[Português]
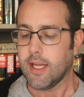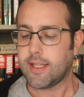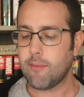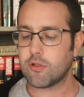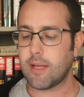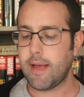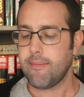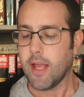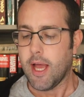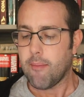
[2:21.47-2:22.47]
Temos
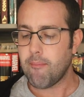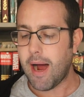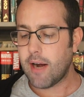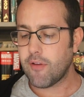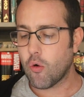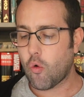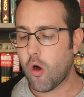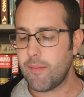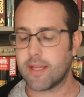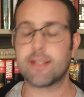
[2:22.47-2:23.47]
também Marvel
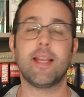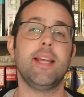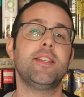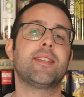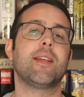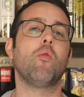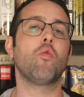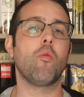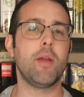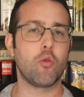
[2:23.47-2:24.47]
Comics edição
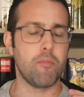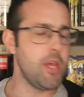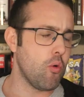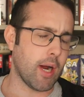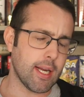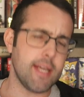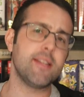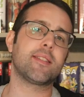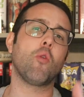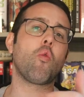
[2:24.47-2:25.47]
número 1000, aquela
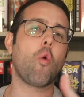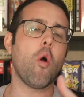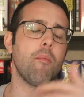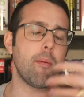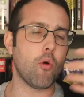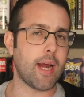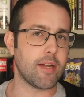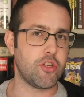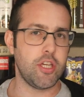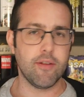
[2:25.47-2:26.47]
edição
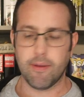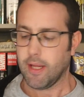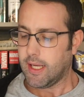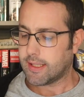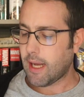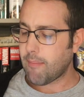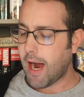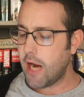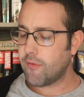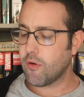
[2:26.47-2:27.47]
comemorativa da
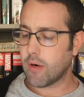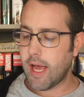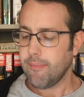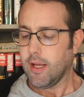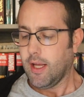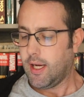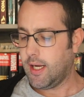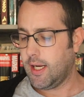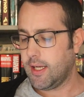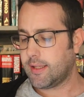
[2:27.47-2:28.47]
Marvel, né?
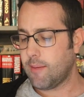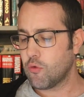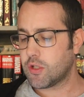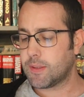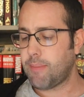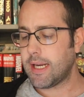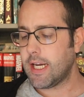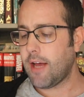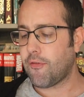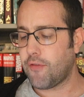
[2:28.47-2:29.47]
Uh, temos
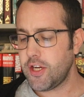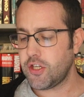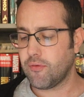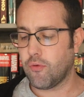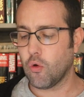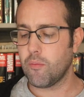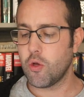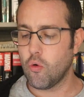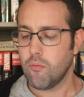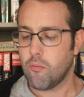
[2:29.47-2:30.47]
Banana Fish,
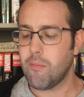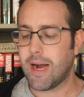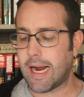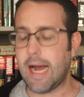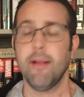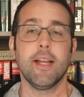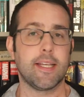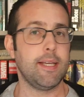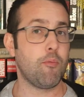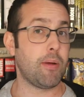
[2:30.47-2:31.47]
volume 1, um mangá
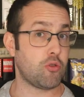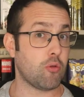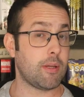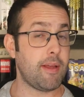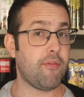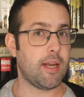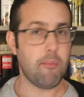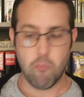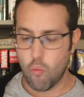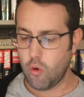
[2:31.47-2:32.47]
que o pessoal também fala
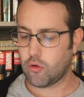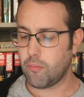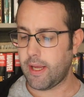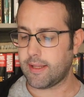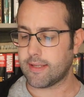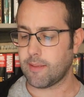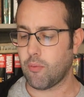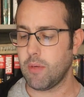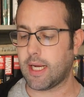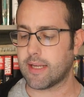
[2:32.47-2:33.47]
muito bem dessa
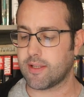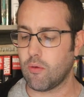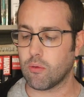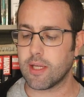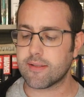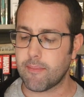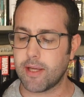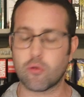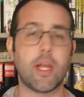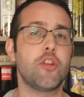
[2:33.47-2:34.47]
publicação, é um
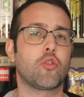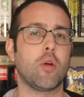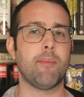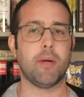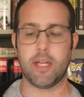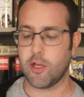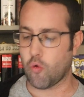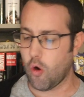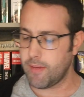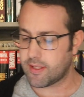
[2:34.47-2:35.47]
lançamento da editora Panini
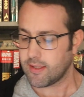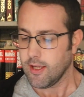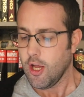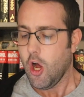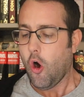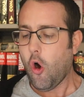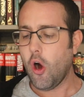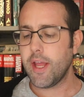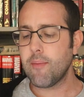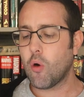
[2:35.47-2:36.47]
Comics.
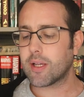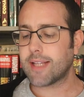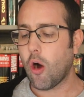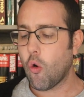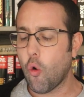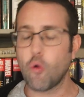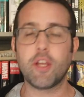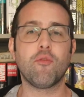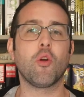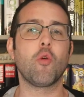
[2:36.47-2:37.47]
O Imortal
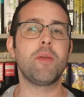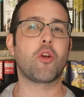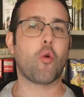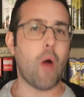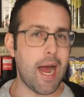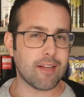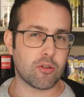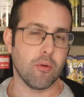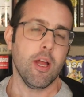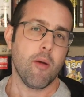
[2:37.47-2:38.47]
Hulk Volume
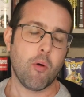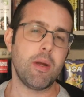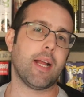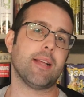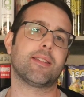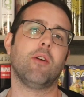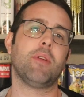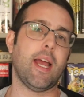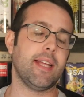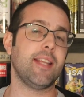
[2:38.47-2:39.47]
4, publicação
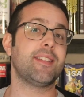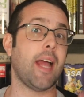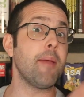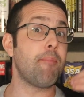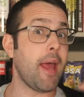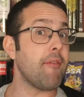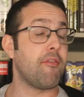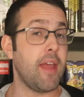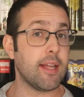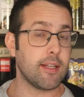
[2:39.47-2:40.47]
que ainda está em
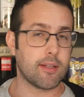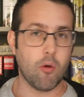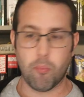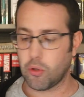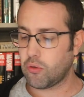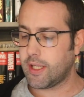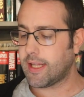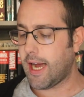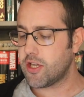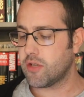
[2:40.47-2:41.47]
pré-venda, então a
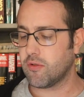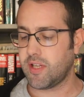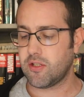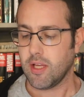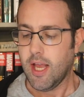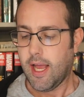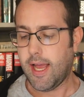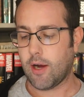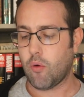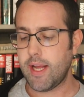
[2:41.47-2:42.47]
oportunidade de vocês
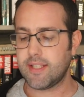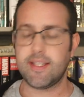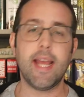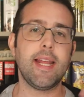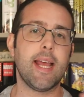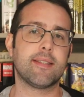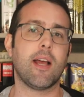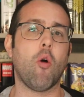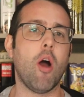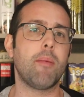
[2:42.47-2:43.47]
é, conhecerem
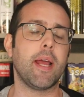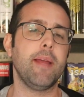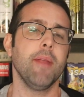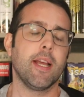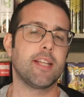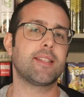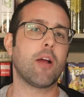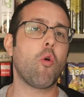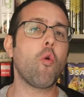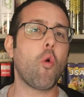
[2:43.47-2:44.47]
essa obra aí, que está
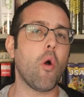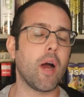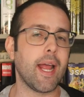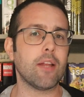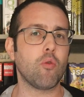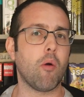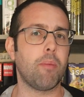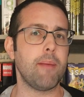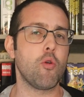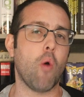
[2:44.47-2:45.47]
concorrendo ao
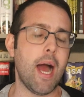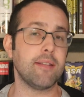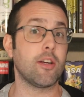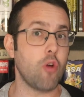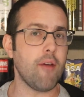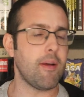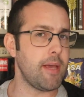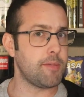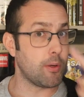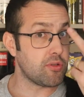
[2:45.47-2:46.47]
Prêmio Eisner
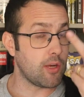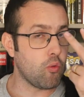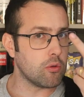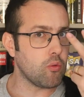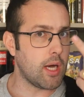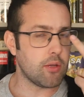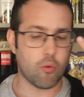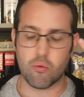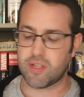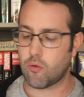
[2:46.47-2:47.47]
novamente pelo segundo
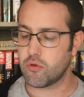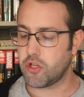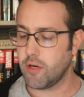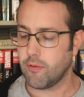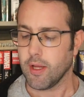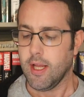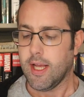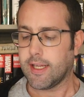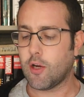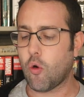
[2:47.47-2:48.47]
ano consecutivo,
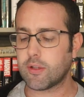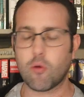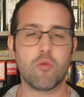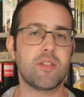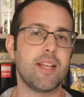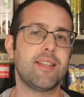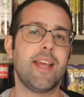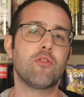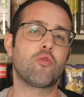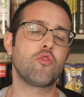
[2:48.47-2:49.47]
que conta com os
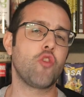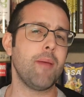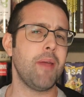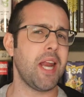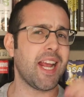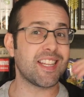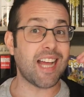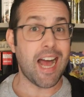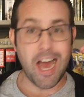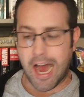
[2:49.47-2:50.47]
desenhos do Joey Benet que
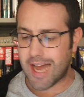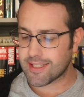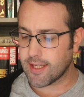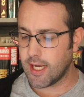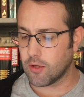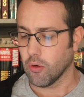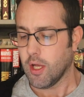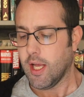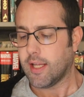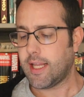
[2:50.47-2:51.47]
está arrasando.
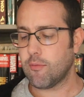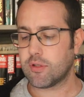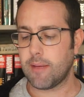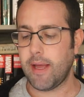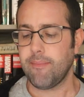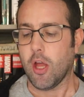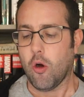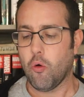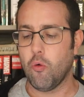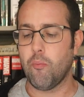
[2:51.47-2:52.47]
Temos também
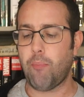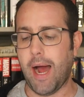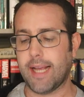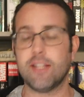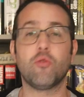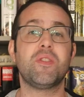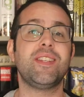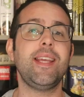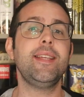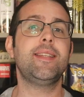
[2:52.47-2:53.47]
um pack do
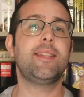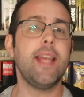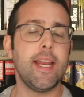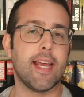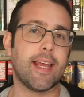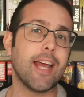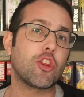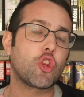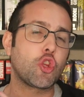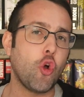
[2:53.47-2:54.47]
Sin City, que é
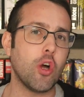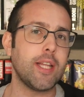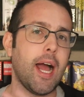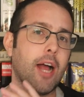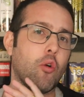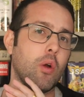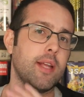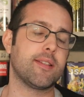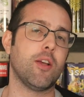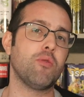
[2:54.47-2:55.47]
toda a
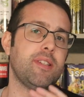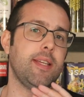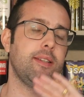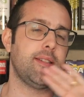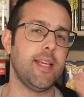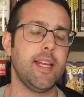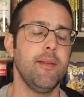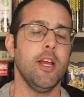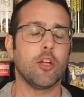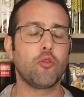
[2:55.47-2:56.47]
coleção Sin
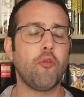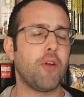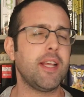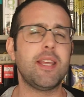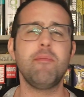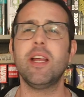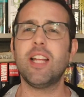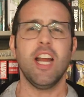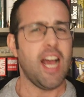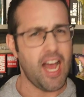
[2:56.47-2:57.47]
City do Frank
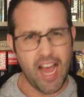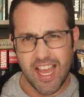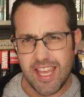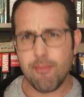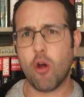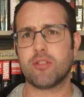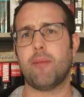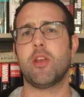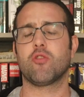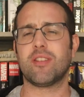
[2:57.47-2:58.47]
Miller. Aí, meus
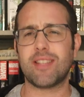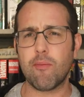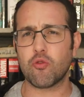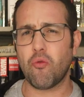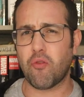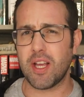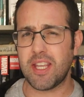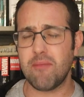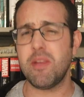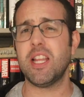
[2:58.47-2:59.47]
amigos, nós temos um
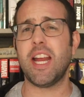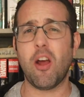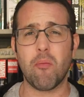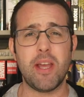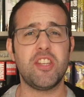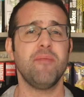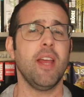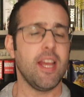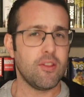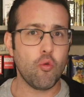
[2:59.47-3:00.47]
Frank Miller
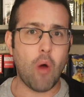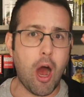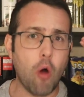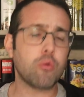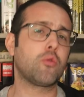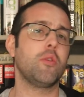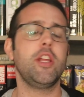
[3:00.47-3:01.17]
realmente no alto